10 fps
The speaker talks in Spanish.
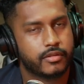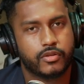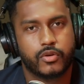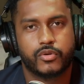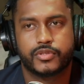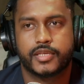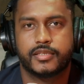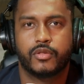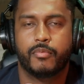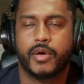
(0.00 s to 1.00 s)
Dios ha
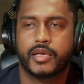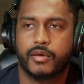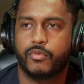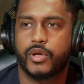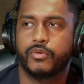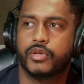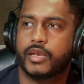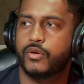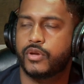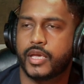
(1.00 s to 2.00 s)
sido más que bueno y
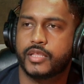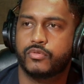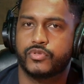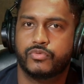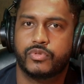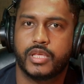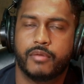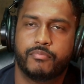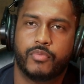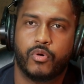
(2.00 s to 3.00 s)
creo que esto es un
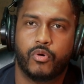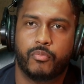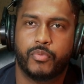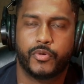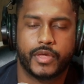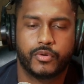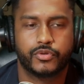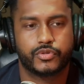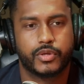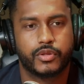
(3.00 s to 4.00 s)
tiempo
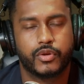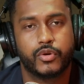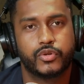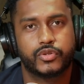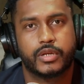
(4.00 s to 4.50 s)
poderoso en Dios.